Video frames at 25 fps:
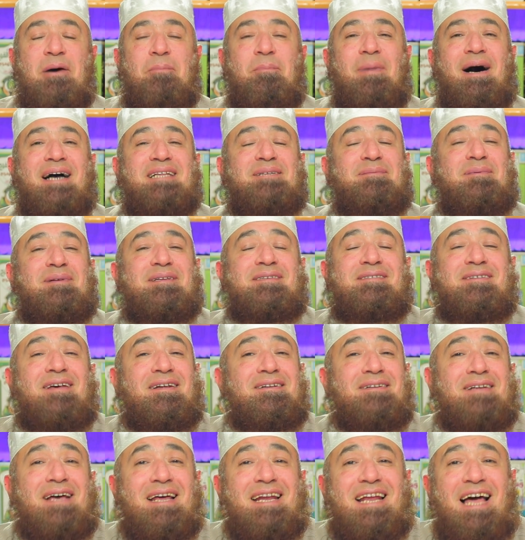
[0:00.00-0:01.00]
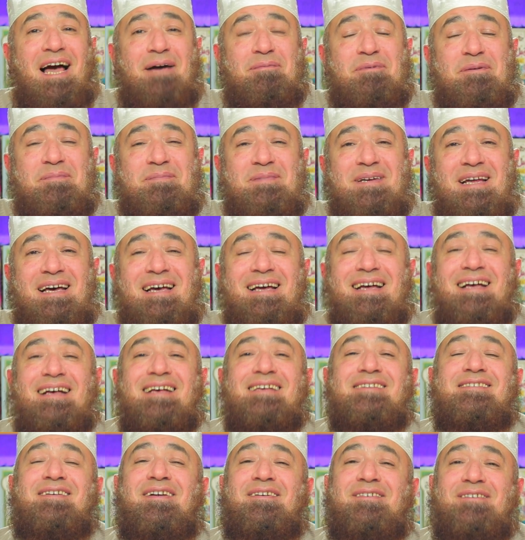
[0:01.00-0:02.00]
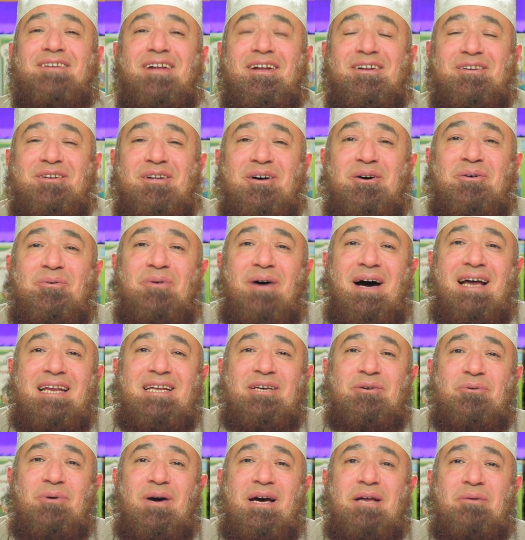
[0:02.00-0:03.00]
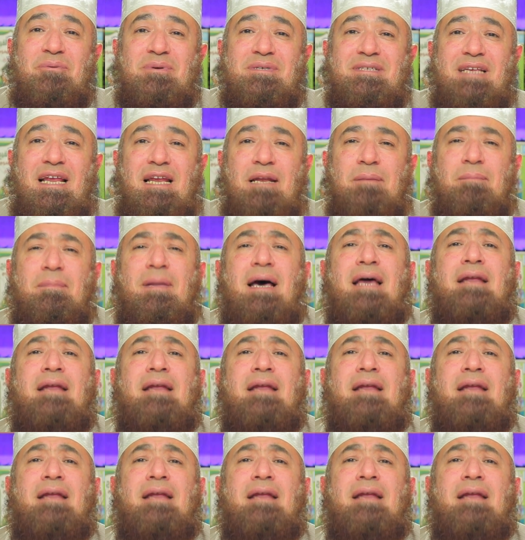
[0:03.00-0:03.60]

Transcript: بعد ما نصلى على حبيبنا صلى الله عليه وآله وسلم